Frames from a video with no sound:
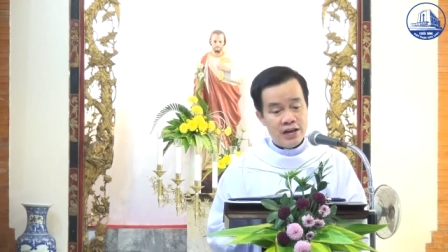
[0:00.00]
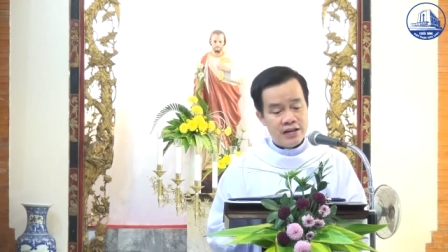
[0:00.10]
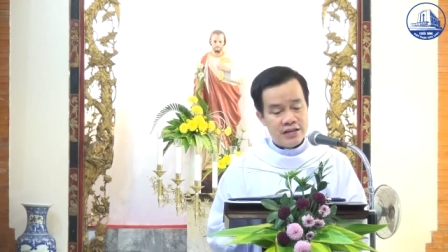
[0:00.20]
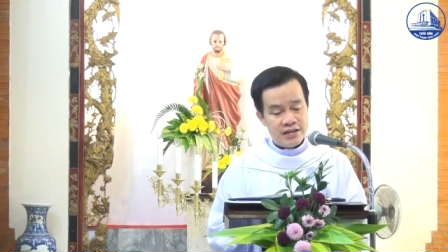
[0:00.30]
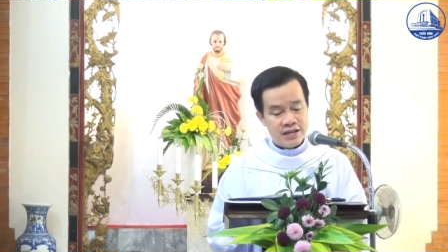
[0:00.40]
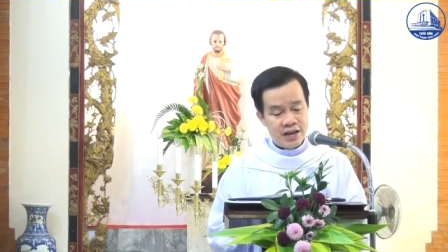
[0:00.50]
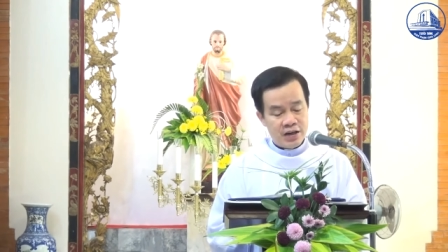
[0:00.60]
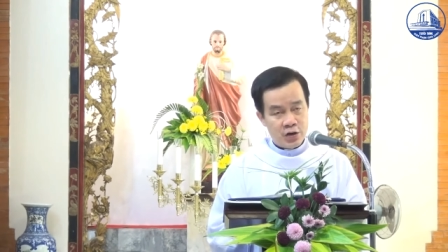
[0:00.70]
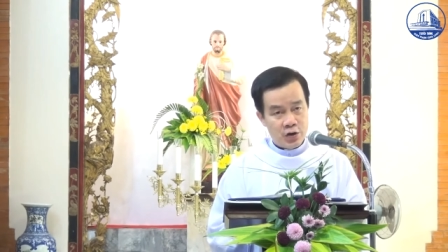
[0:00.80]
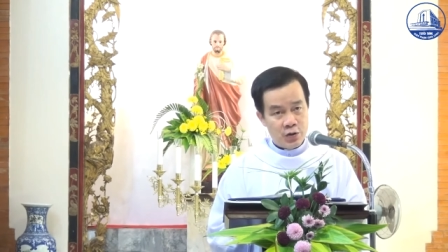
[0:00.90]

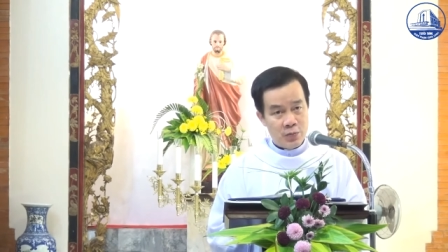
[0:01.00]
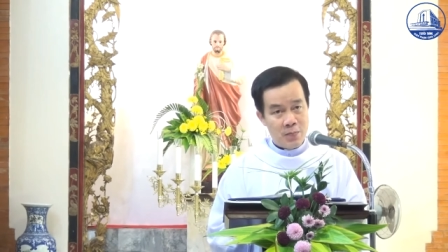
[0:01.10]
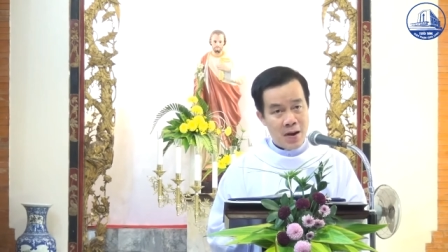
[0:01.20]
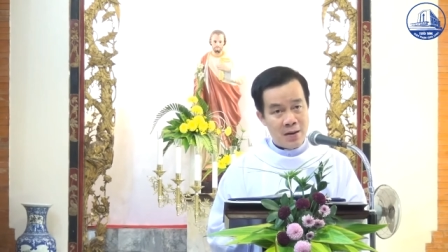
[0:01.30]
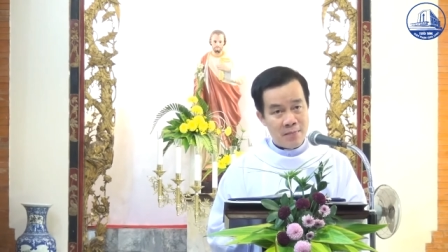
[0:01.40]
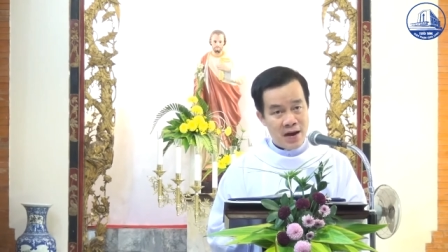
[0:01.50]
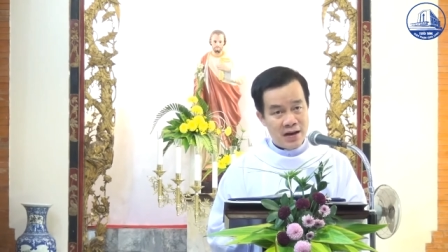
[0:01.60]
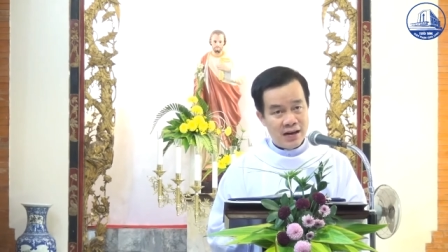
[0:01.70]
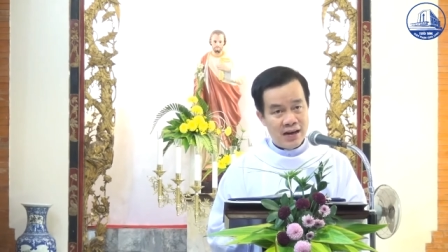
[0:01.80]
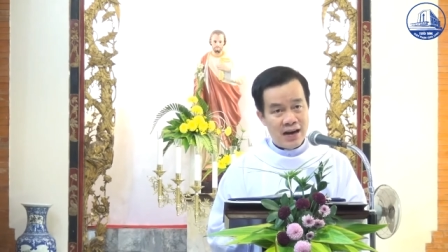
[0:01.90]
zero ba
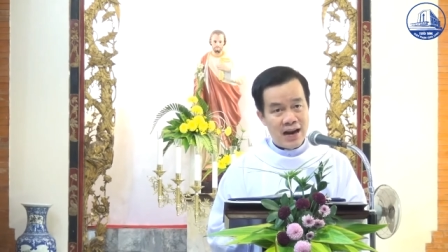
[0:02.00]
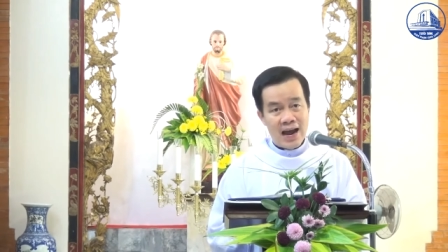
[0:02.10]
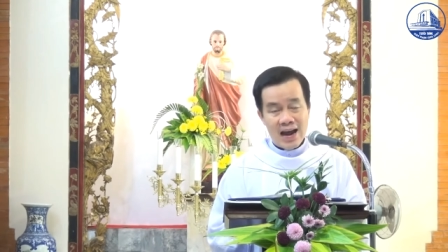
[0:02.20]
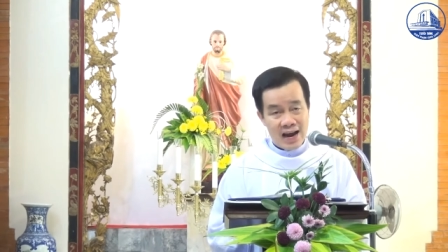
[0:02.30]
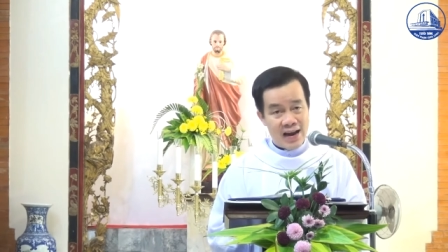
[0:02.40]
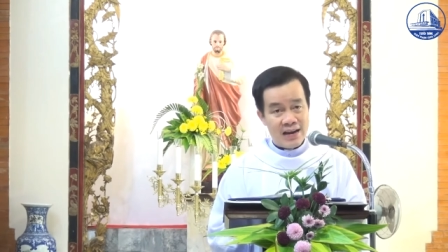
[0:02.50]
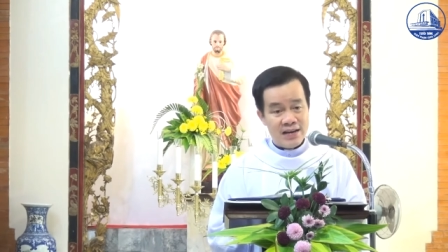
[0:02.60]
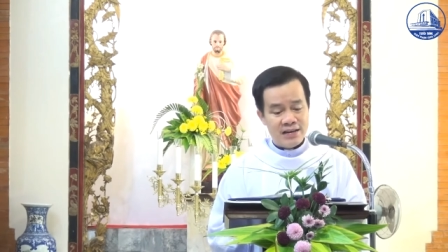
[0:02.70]
ben là ai